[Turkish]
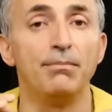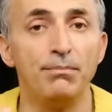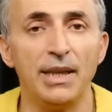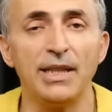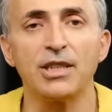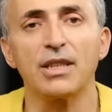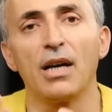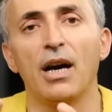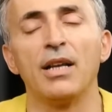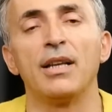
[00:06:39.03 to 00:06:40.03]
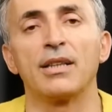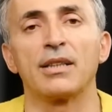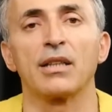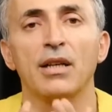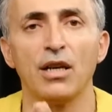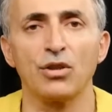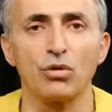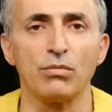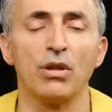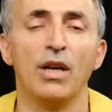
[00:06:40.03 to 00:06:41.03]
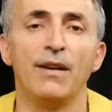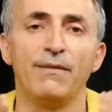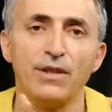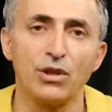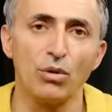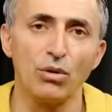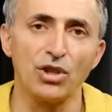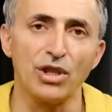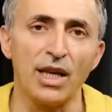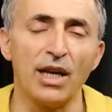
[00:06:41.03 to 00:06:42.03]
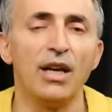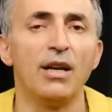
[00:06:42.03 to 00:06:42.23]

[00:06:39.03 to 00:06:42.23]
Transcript: Bileşik hallerdeki kalsiyumun fizyolojide